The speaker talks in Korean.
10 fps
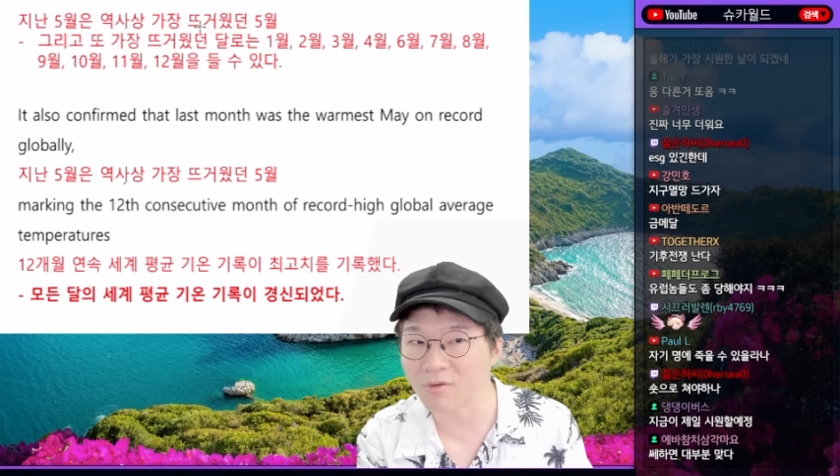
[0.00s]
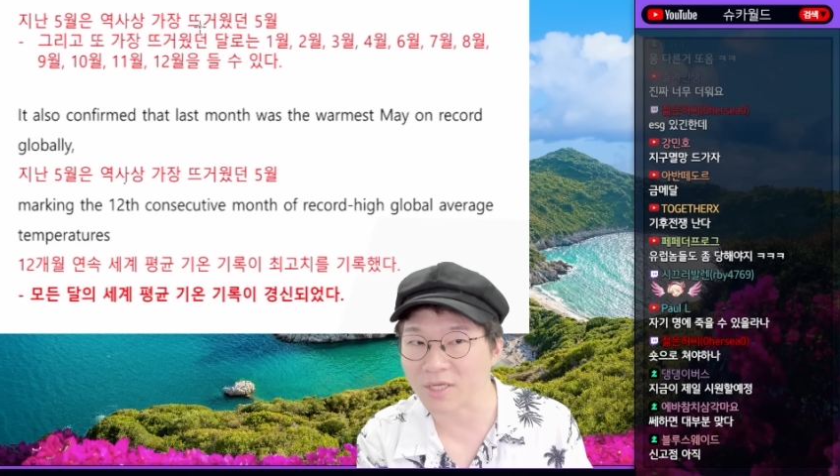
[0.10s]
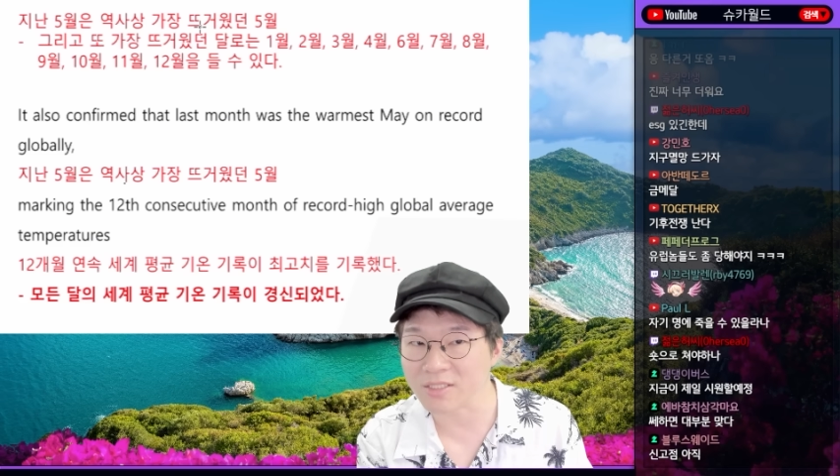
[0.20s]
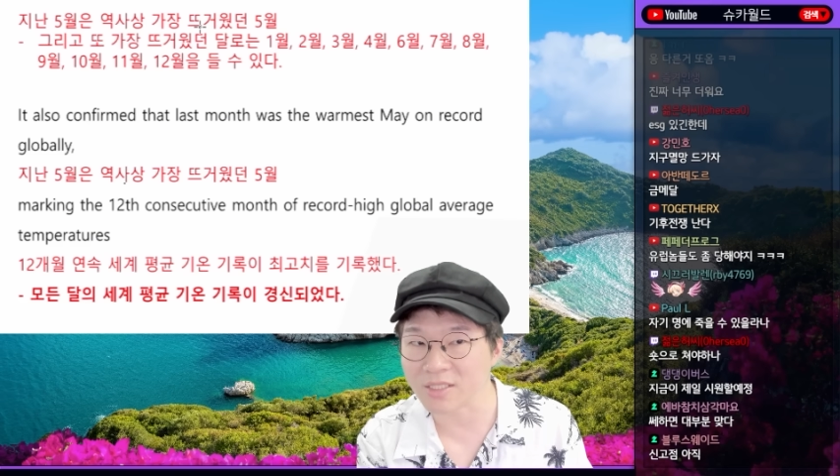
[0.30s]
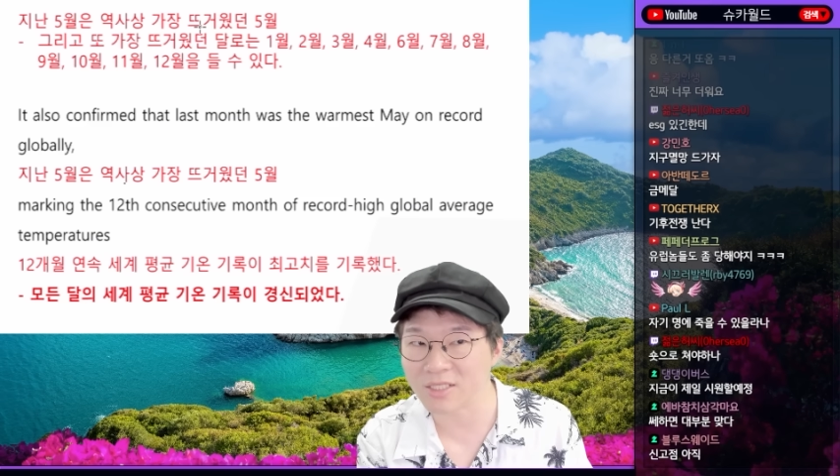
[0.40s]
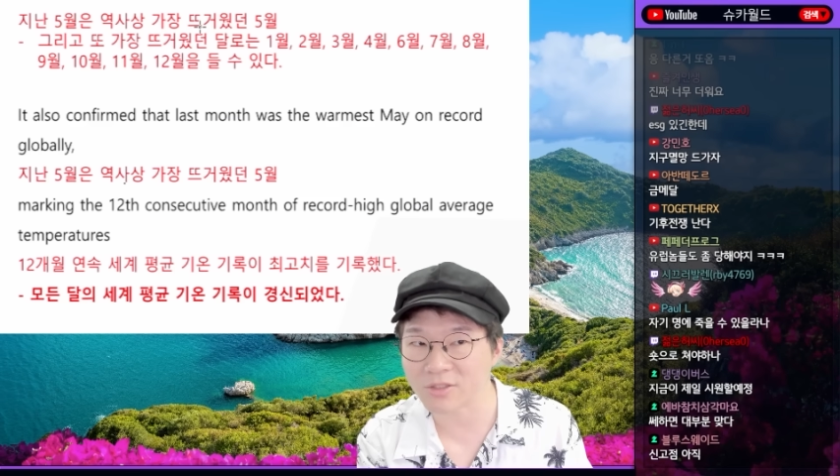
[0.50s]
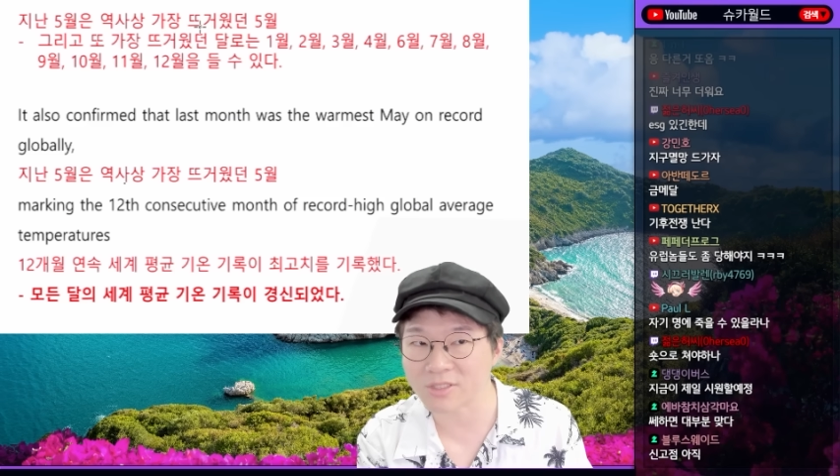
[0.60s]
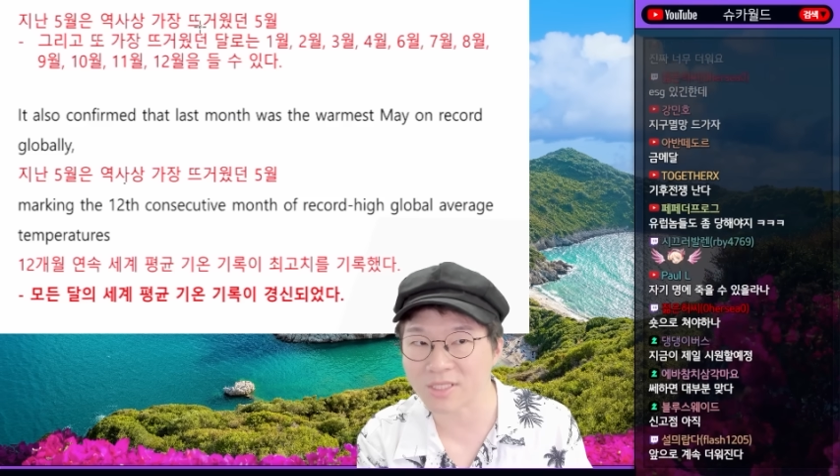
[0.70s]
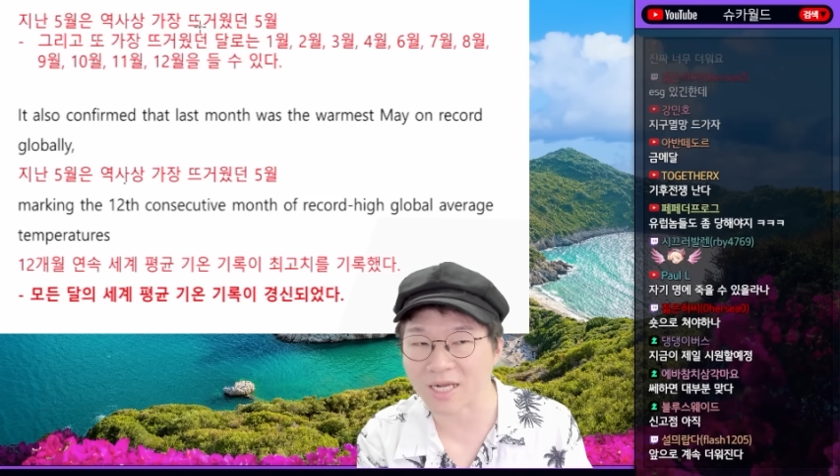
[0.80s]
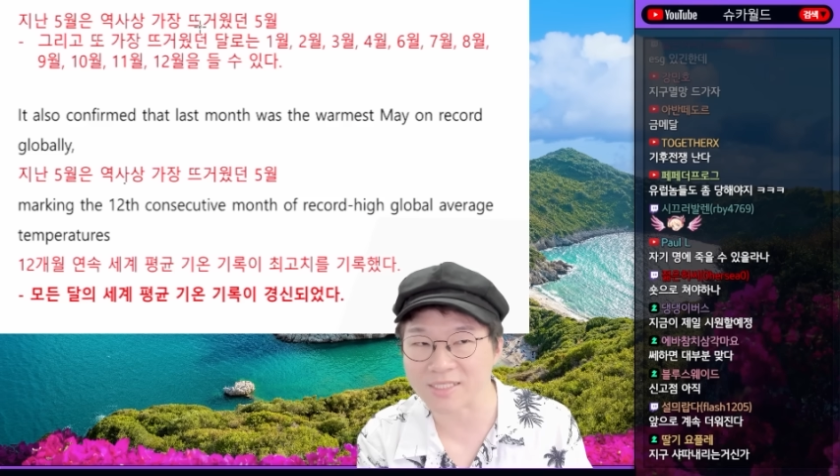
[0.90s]
관측한
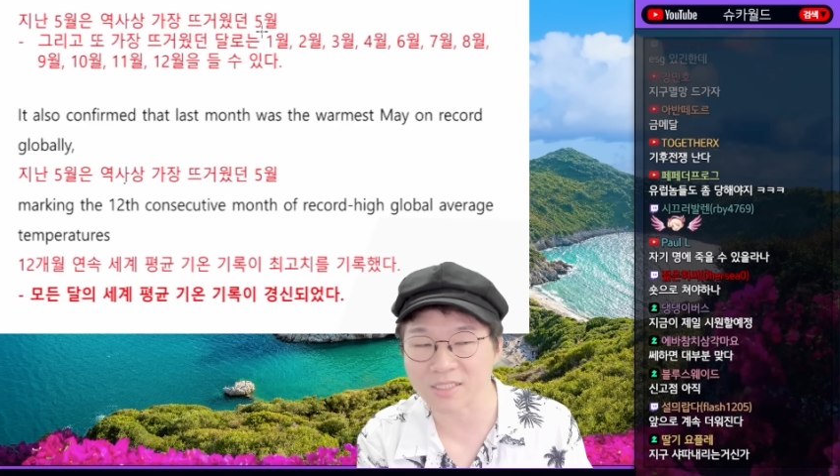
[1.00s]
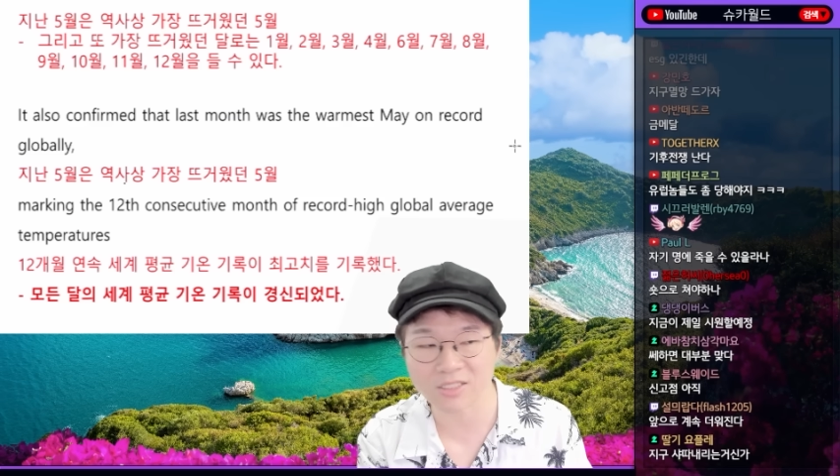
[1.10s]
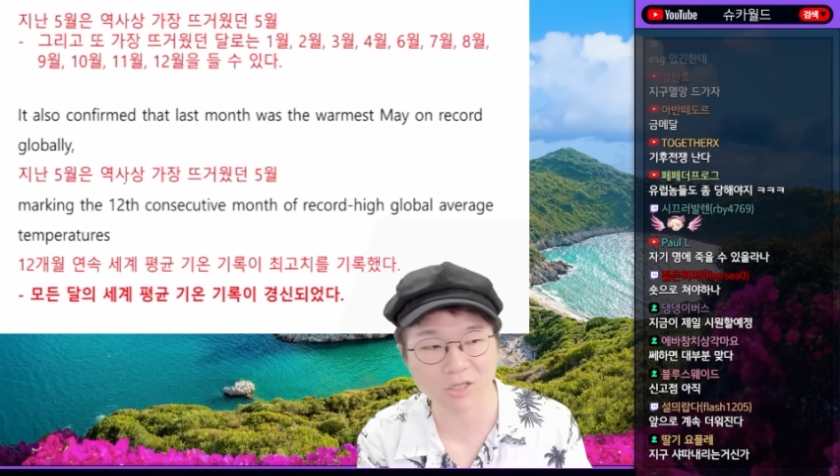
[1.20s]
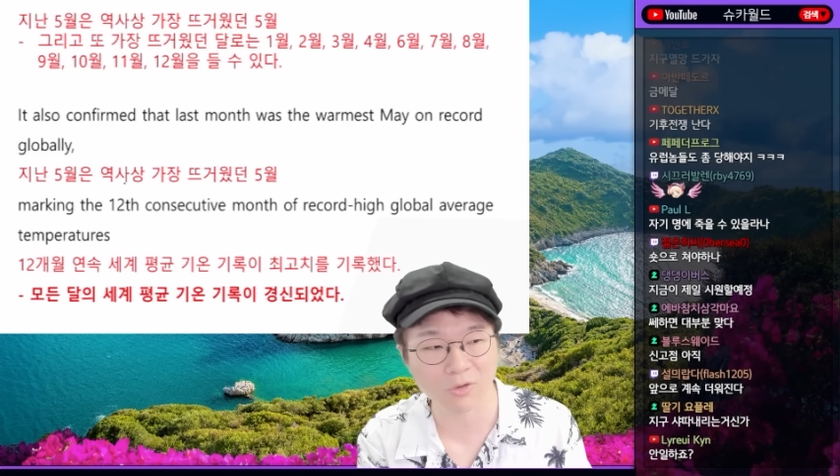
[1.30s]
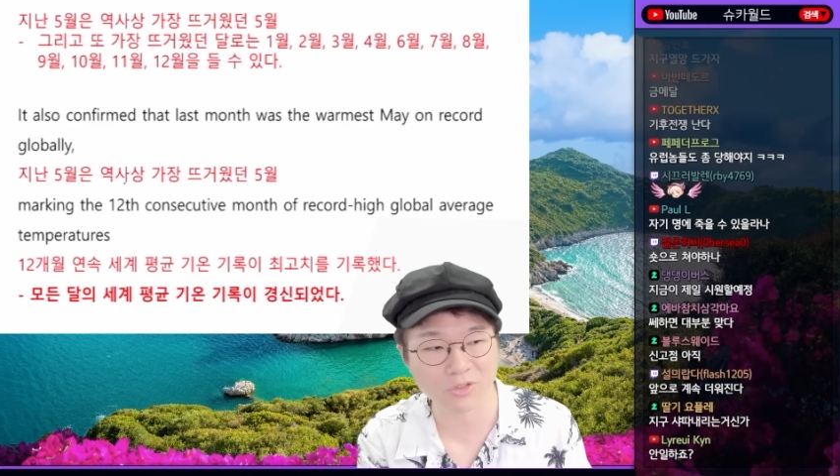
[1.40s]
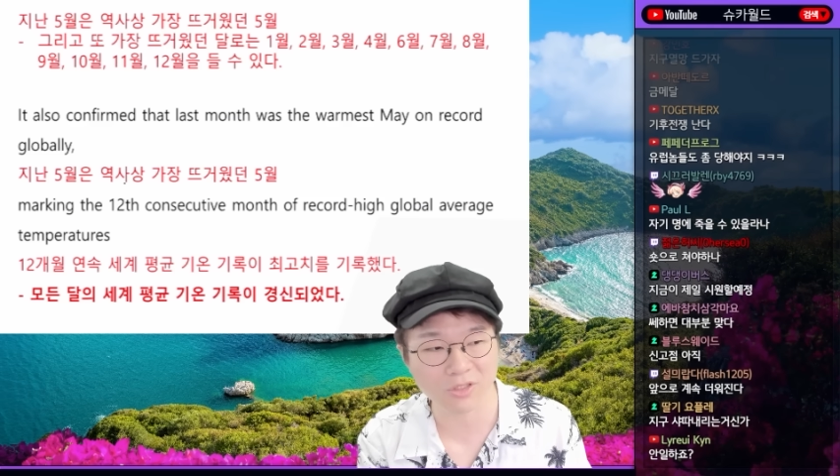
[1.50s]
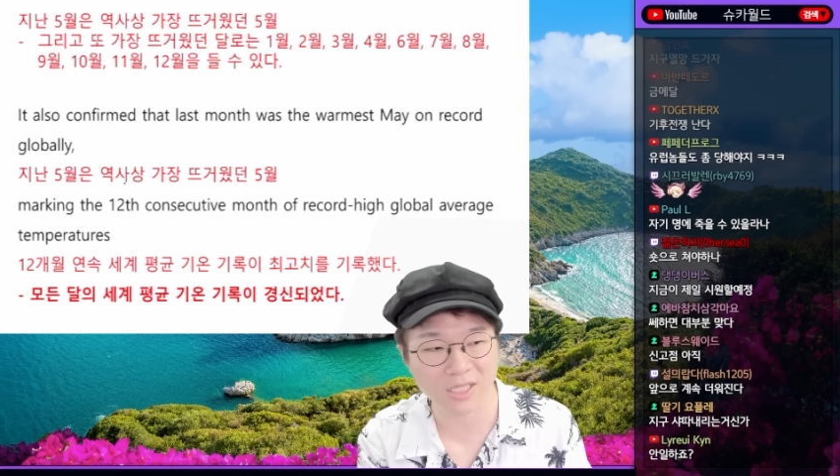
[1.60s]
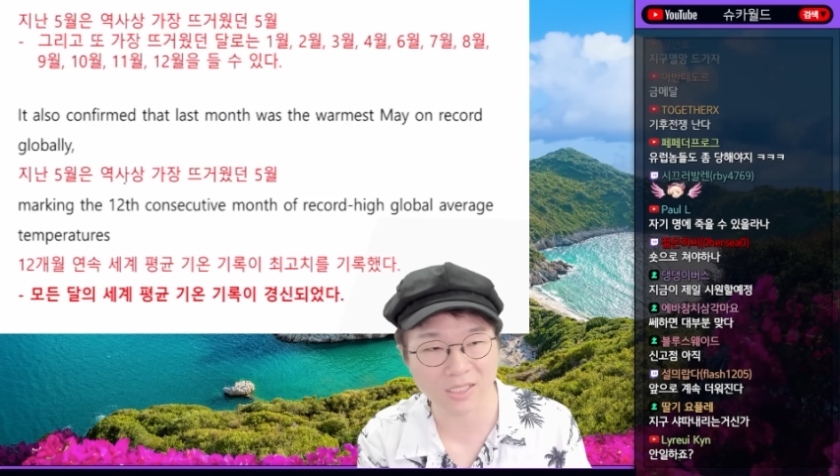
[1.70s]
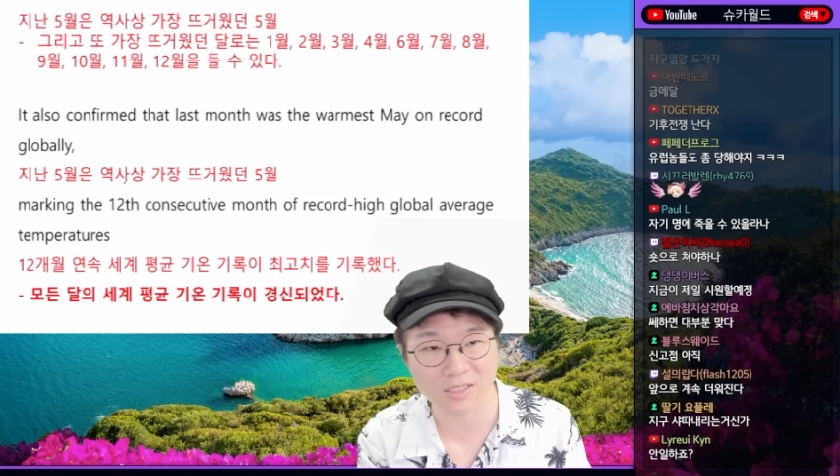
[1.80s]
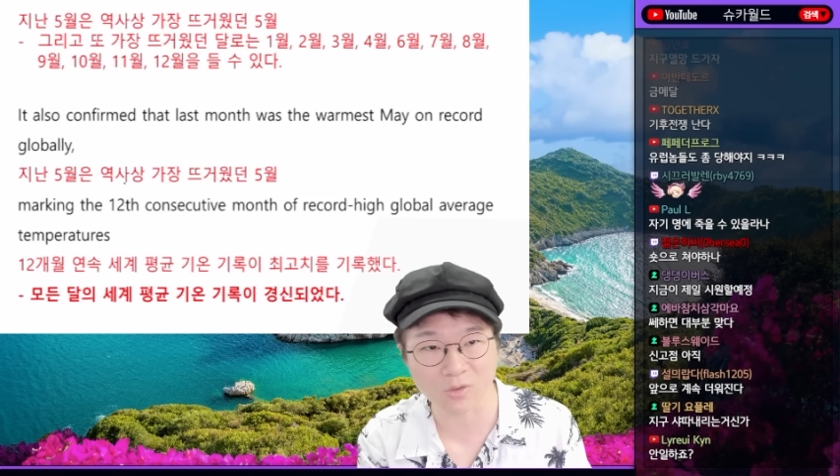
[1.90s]
역사상 가장 뜨거웠던
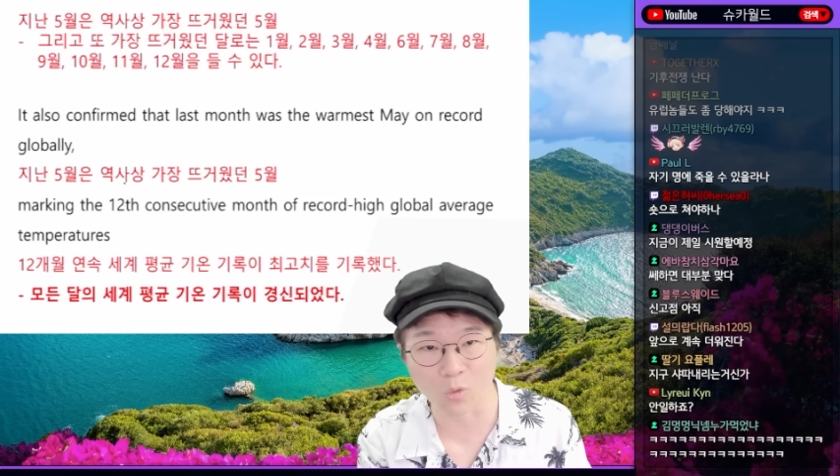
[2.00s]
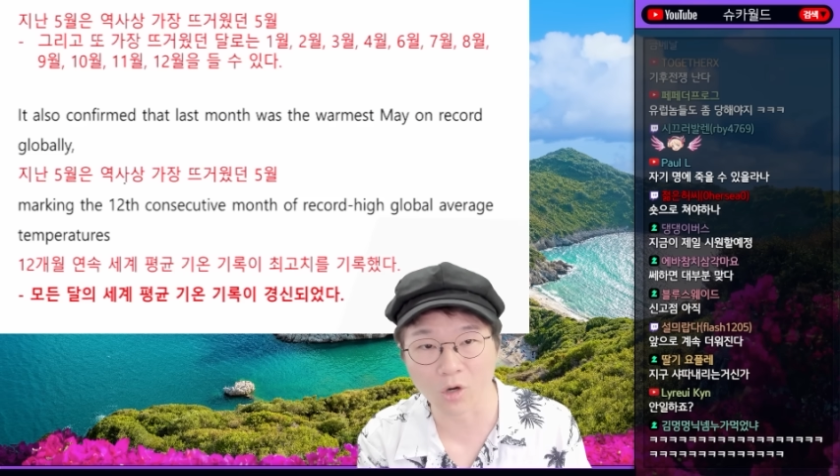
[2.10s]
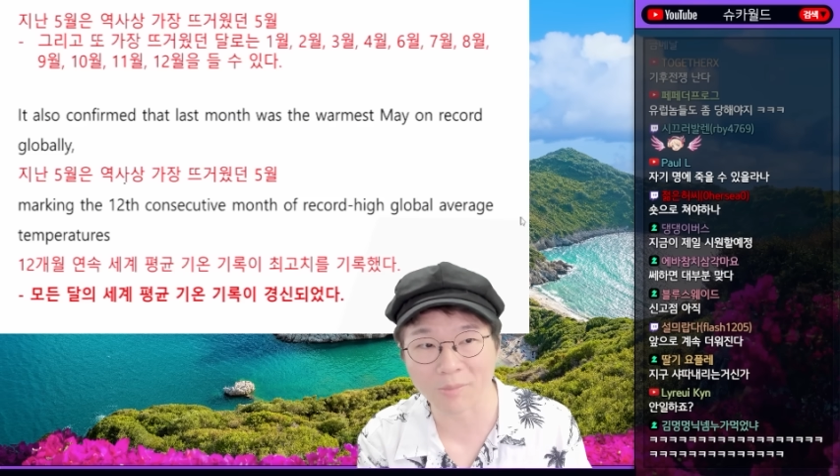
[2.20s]
달은 5월